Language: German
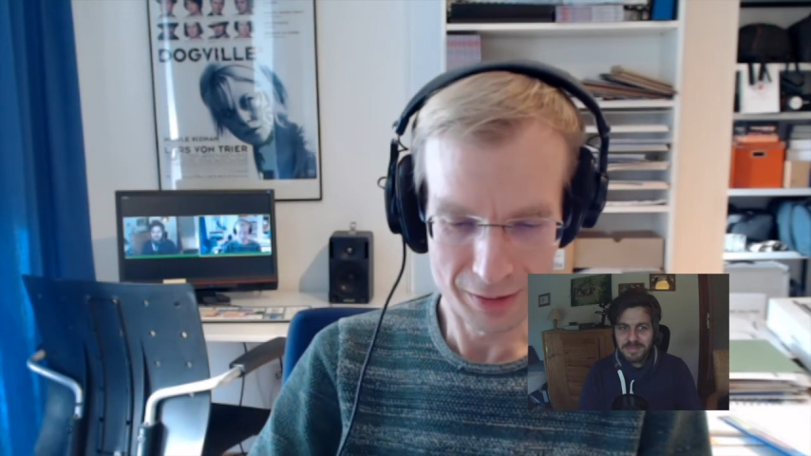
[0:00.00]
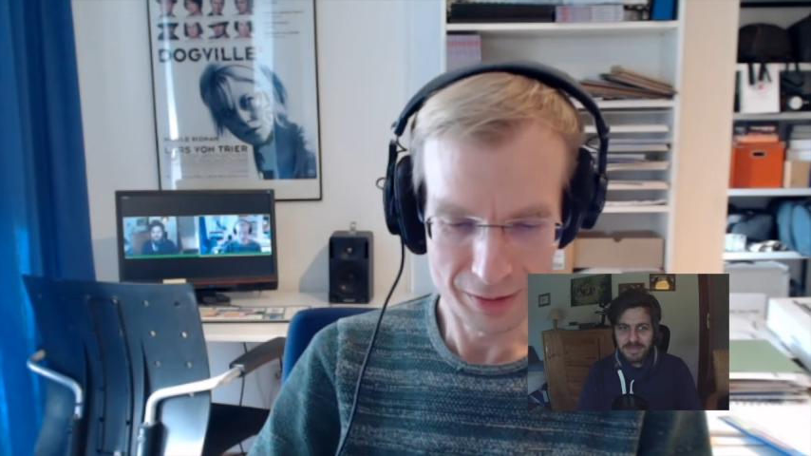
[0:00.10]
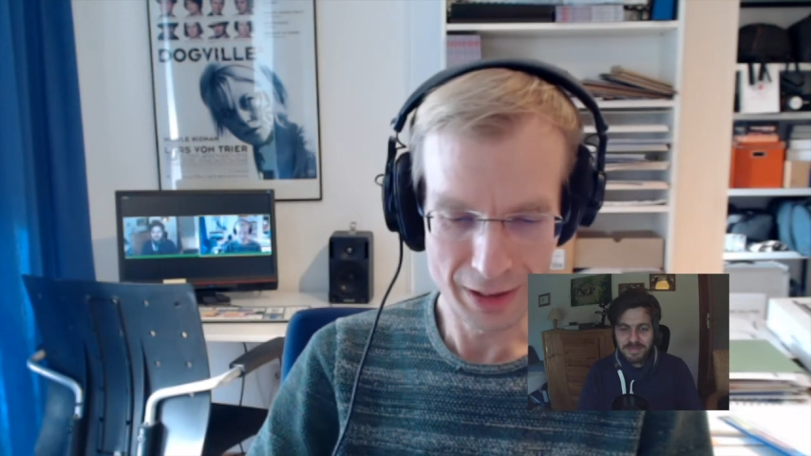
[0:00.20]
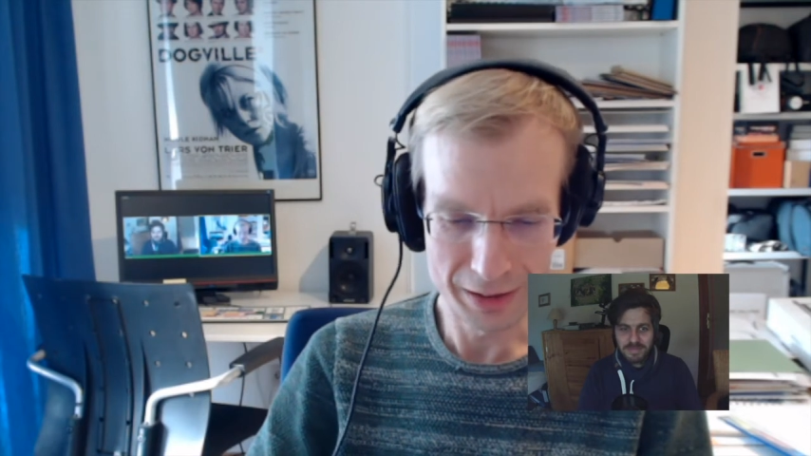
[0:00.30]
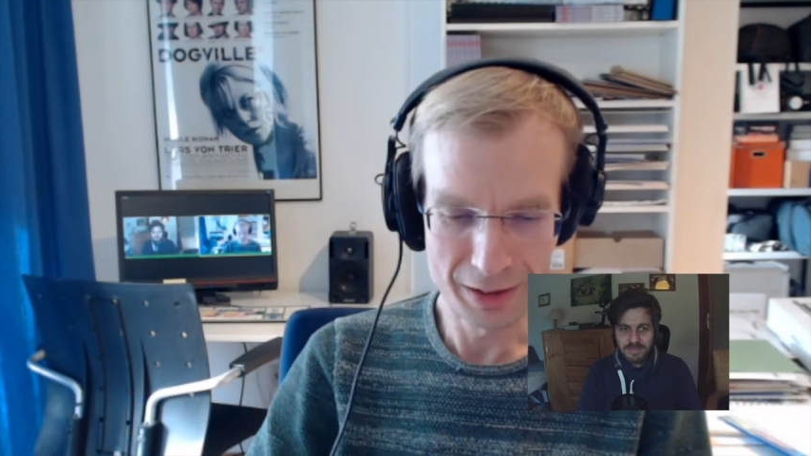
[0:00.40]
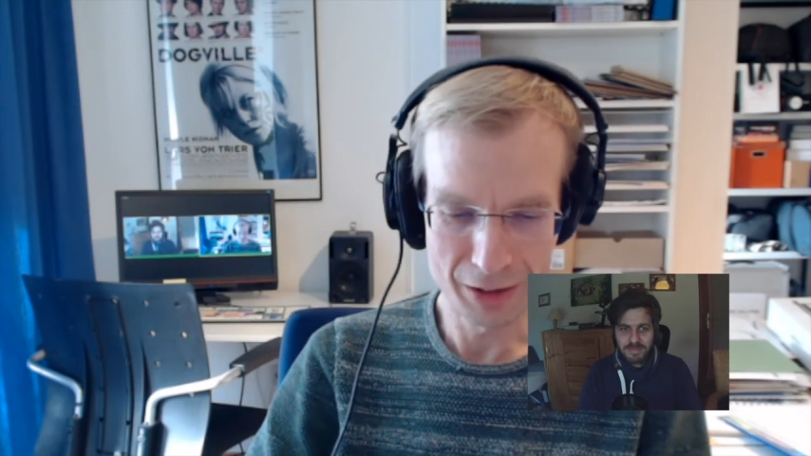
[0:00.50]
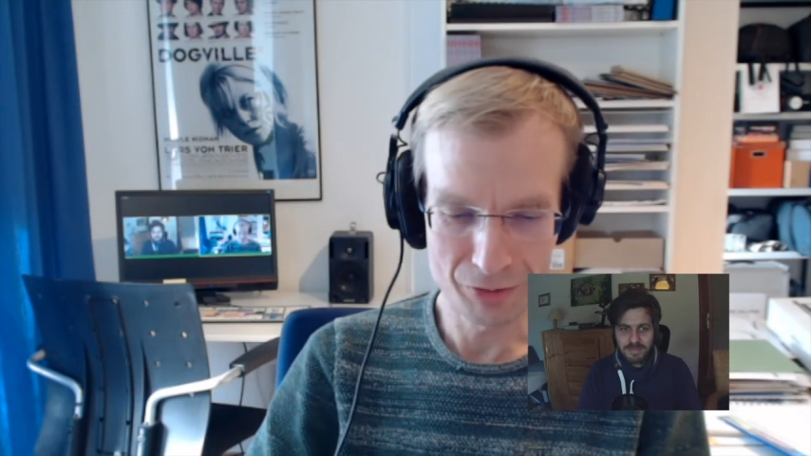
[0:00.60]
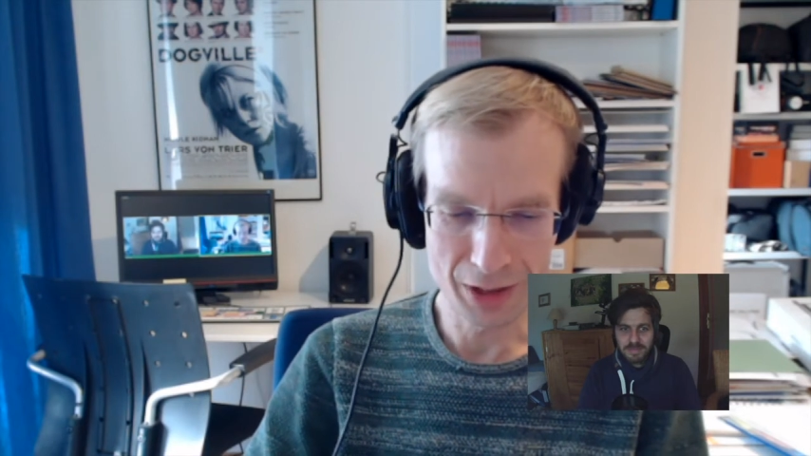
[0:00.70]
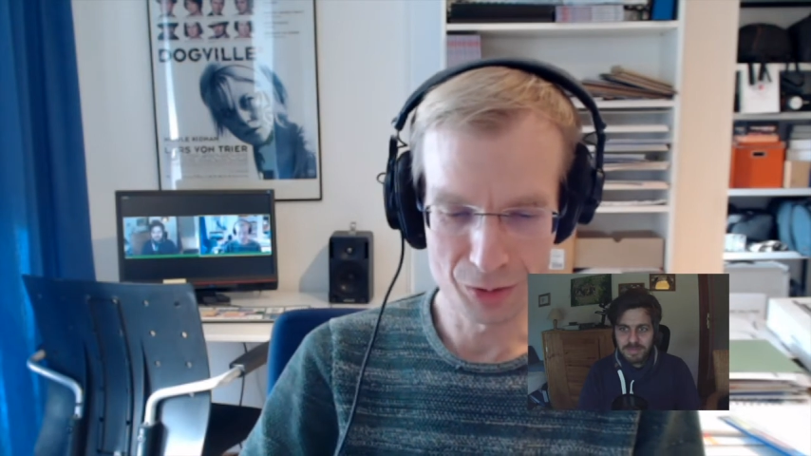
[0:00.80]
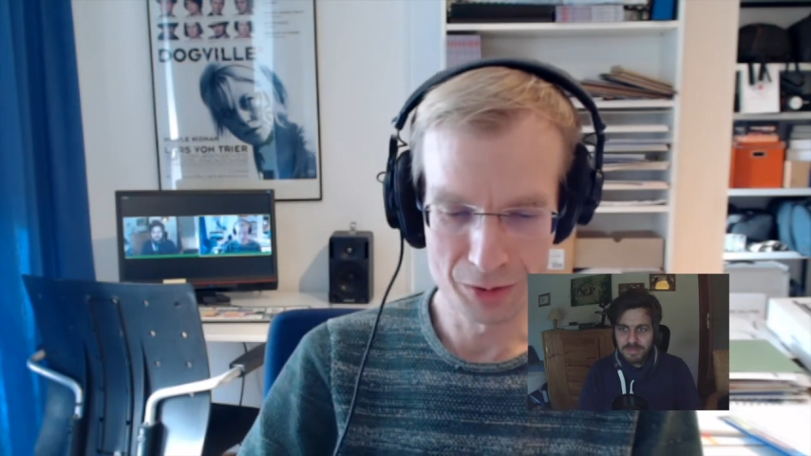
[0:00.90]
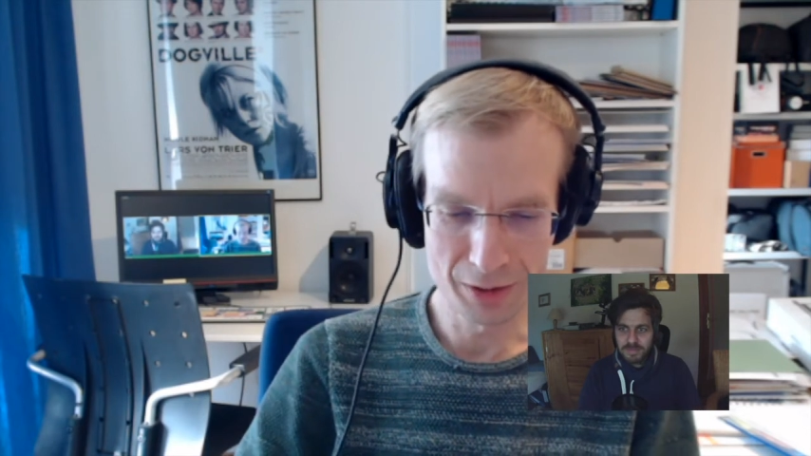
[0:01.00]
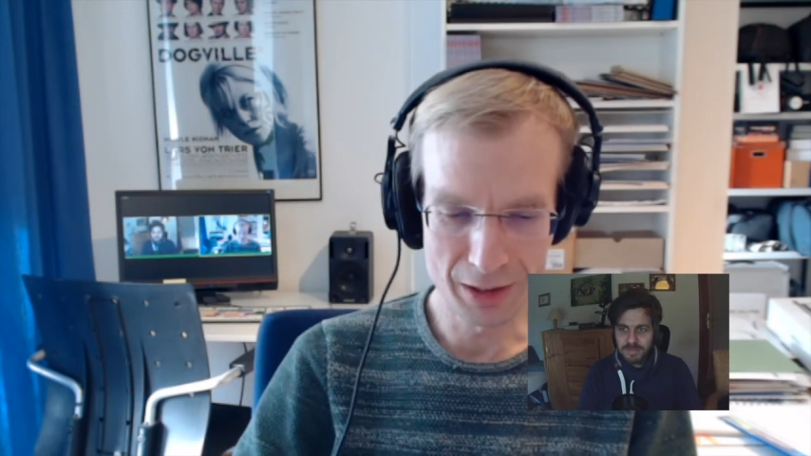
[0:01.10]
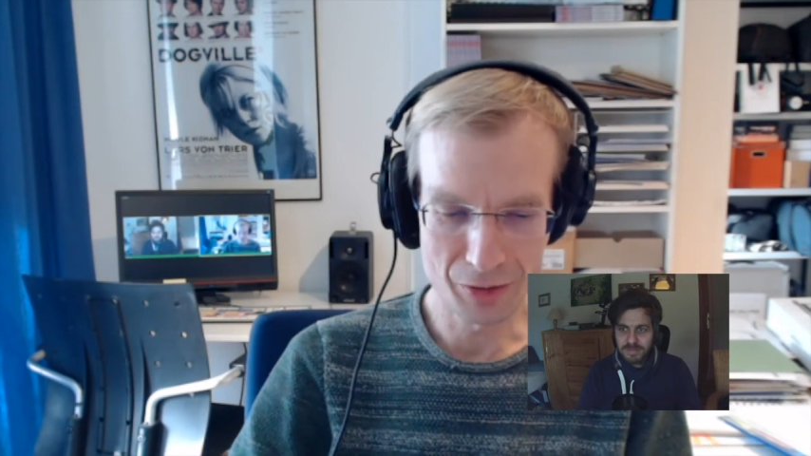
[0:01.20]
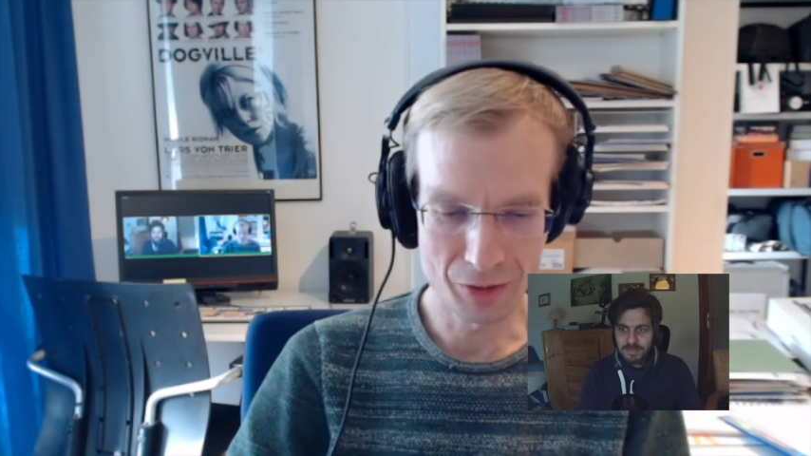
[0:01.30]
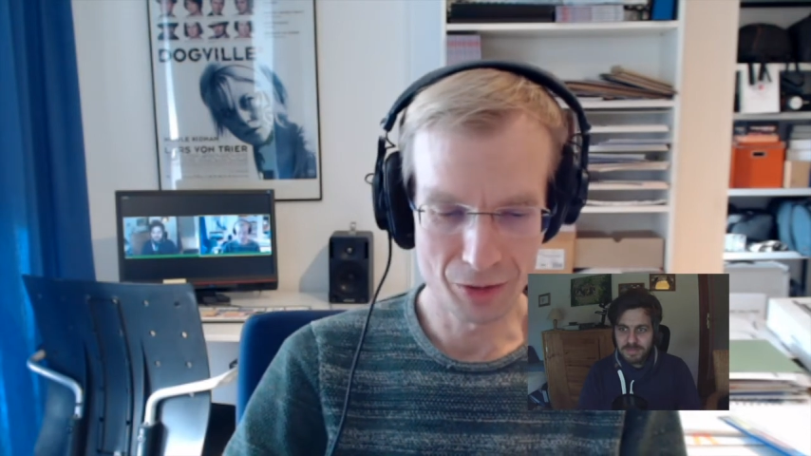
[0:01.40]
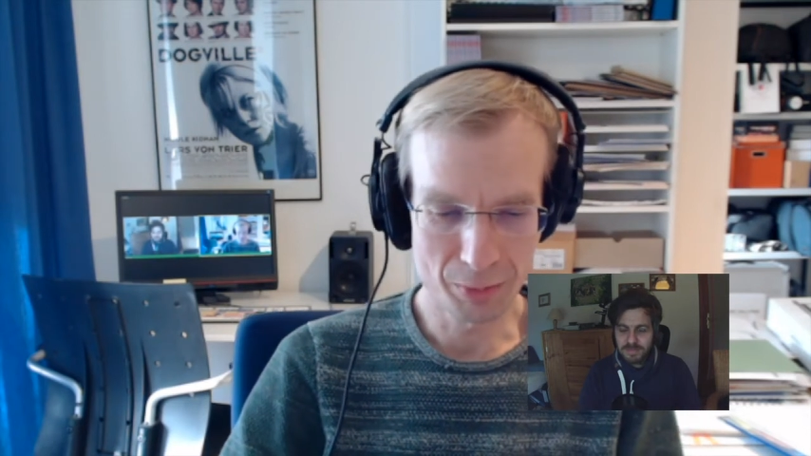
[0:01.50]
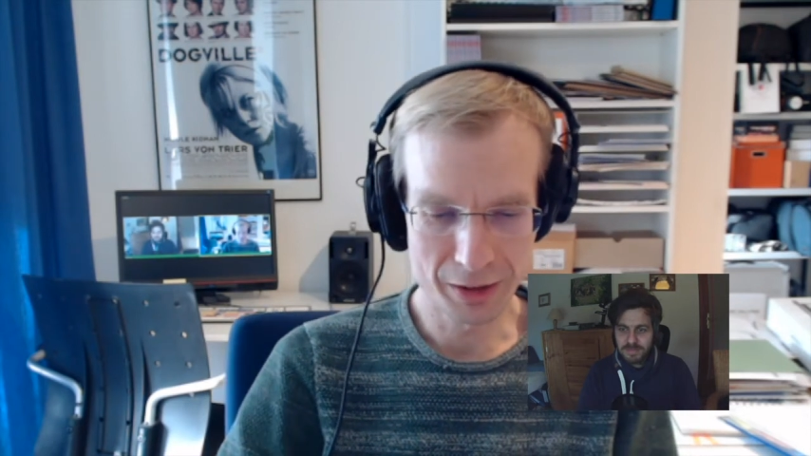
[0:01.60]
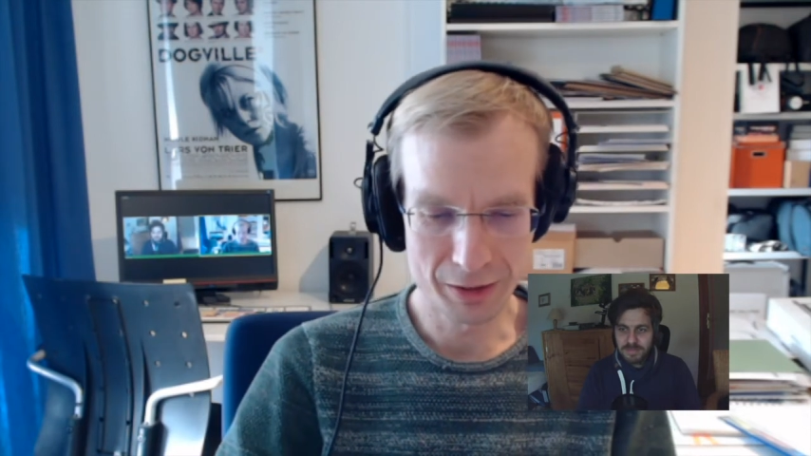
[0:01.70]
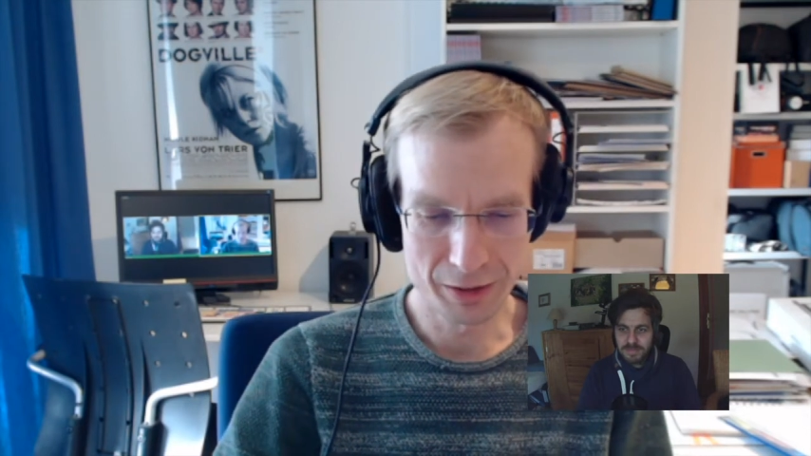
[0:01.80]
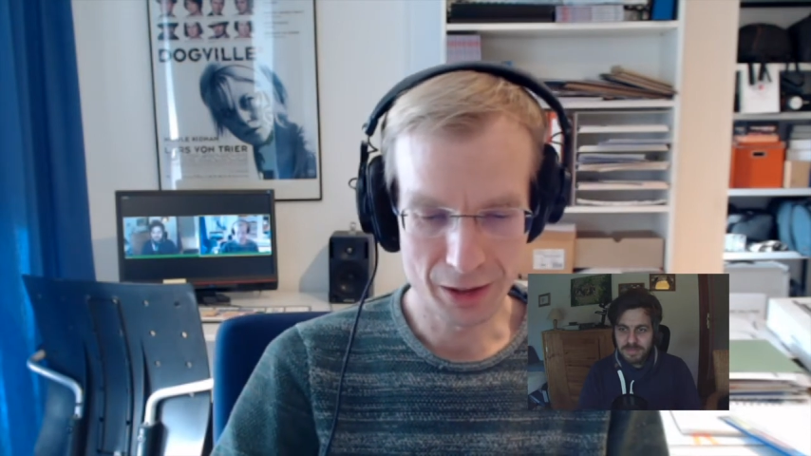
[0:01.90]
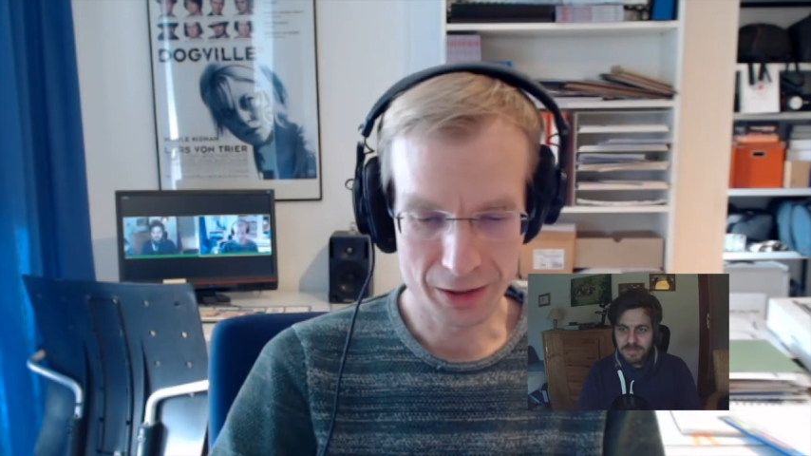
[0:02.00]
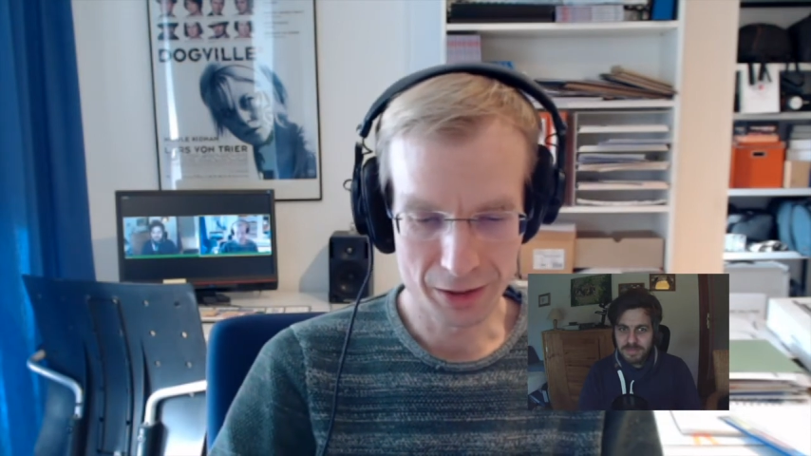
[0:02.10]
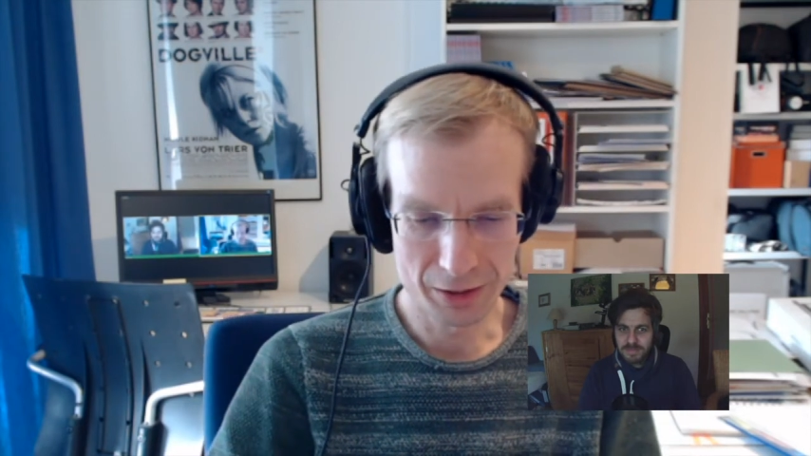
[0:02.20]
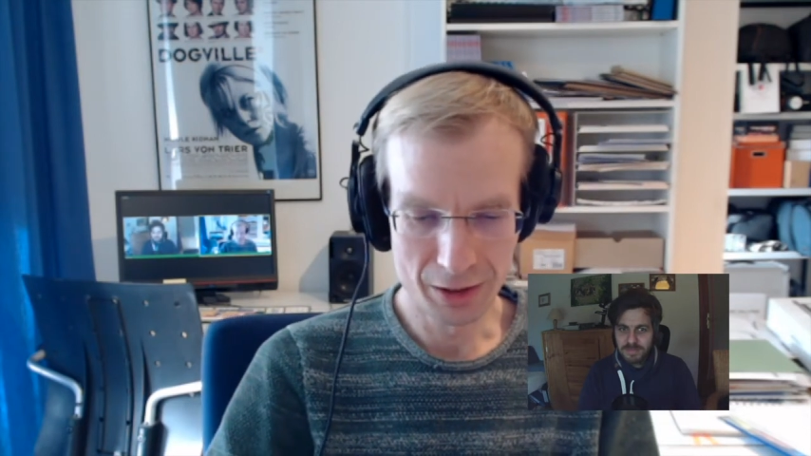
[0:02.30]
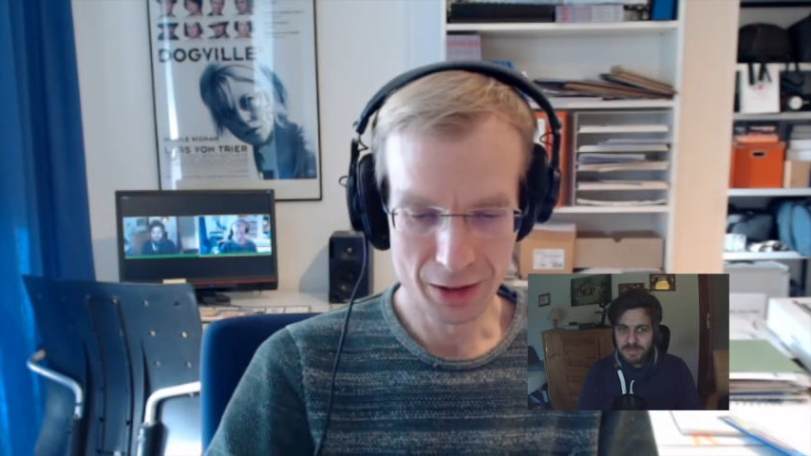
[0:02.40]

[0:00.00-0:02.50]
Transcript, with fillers: deinen Erfahrungen der letzten zwei Jahre